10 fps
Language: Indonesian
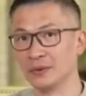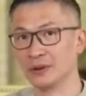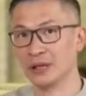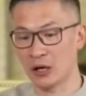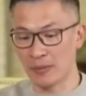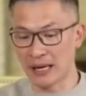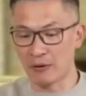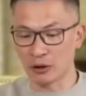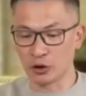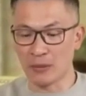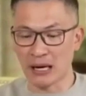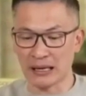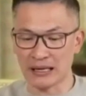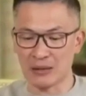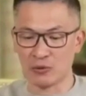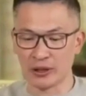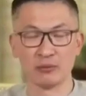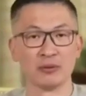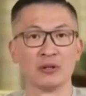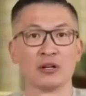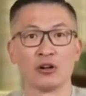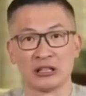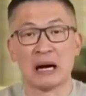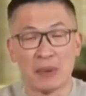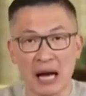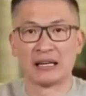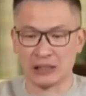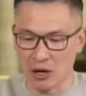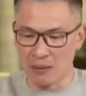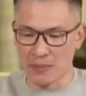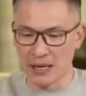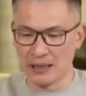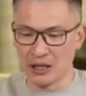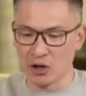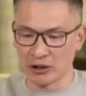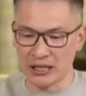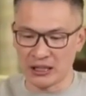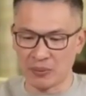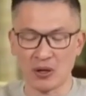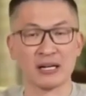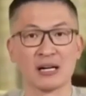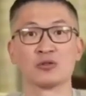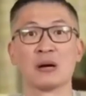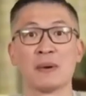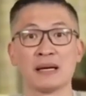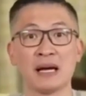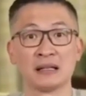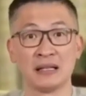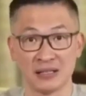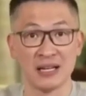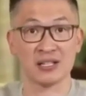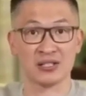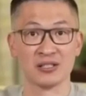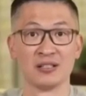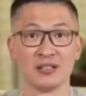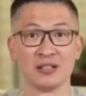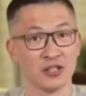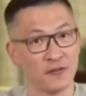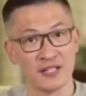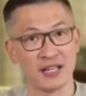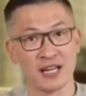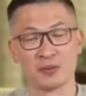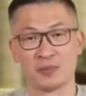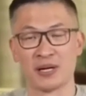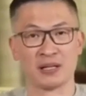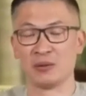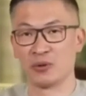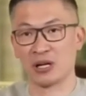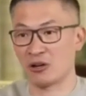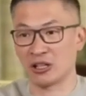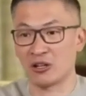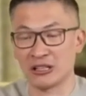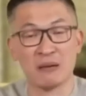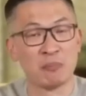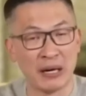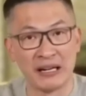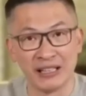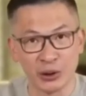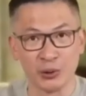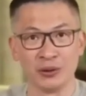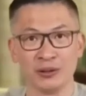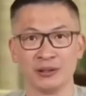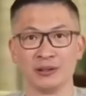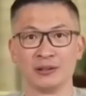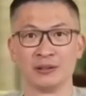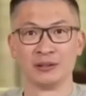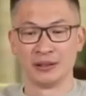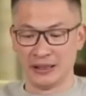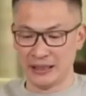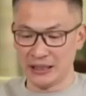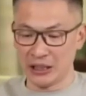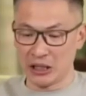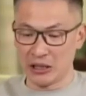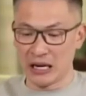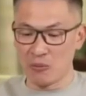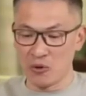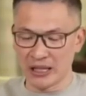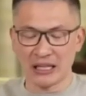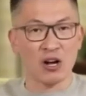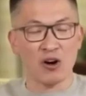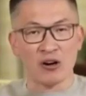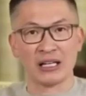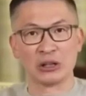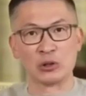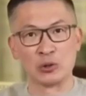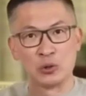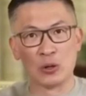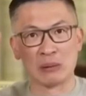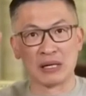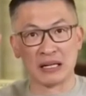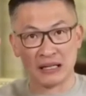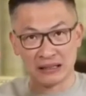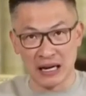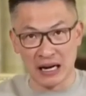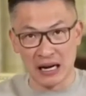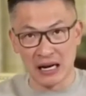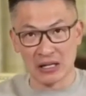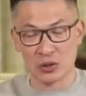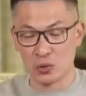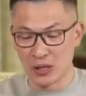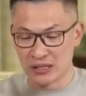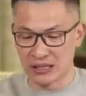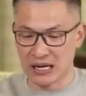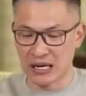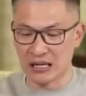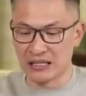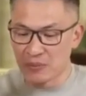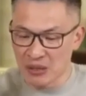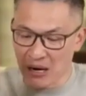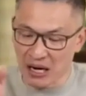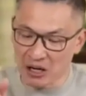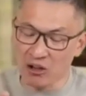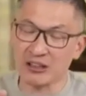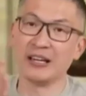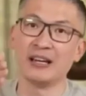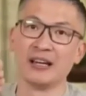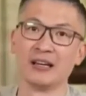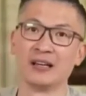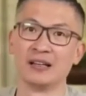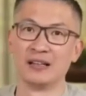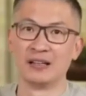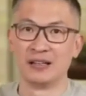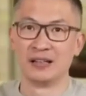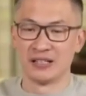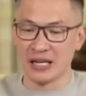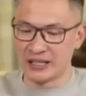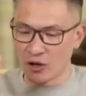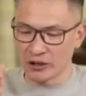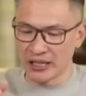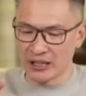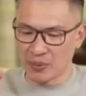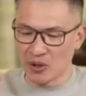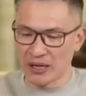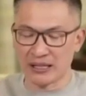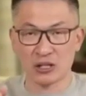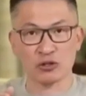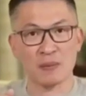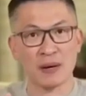Ya, kalau mereka waktu itu makannya ya mungkin roti tidak beragi atau apa. Ini roti yang diperoleh dengan susah payah. This is sophisticated bread. Ini bukan roti-roti yang plain itu. Ini nggak mungkin kalau orang itu sungguhan menderita, sungguhan sengsara, dia bisa makan roti. Jadi roti yang diperoleh dengan susah